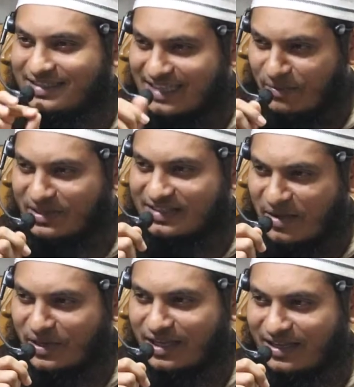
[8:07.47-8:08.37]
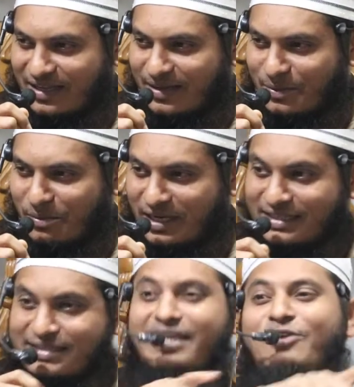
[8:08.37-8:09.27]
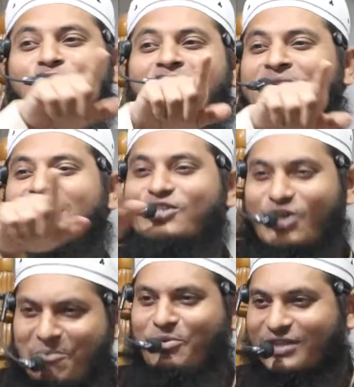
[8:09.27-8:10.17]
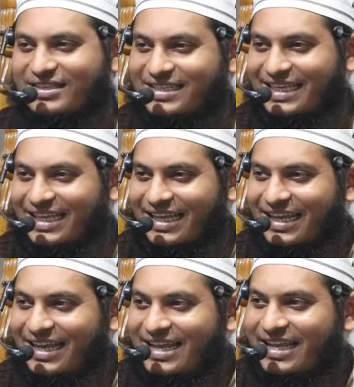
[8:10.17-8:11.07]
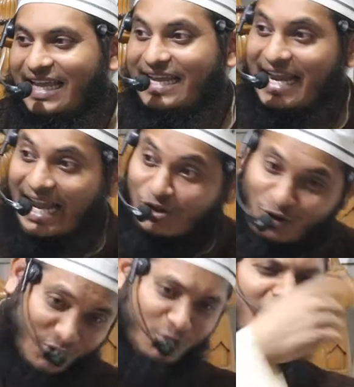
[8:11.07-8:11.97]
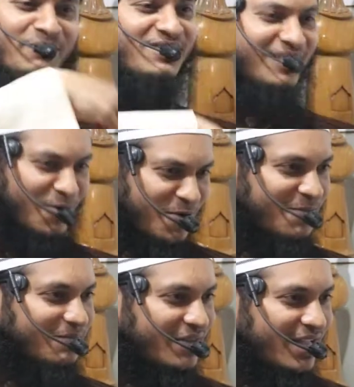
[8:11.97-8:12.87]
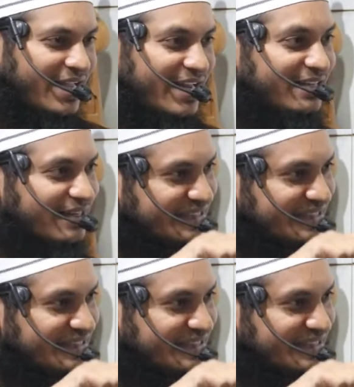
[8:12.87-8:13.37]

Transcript: চাবি চাবি মানে যেই গুদামে তার সম্পদ আছে এই এত গুদাম ছিল এটার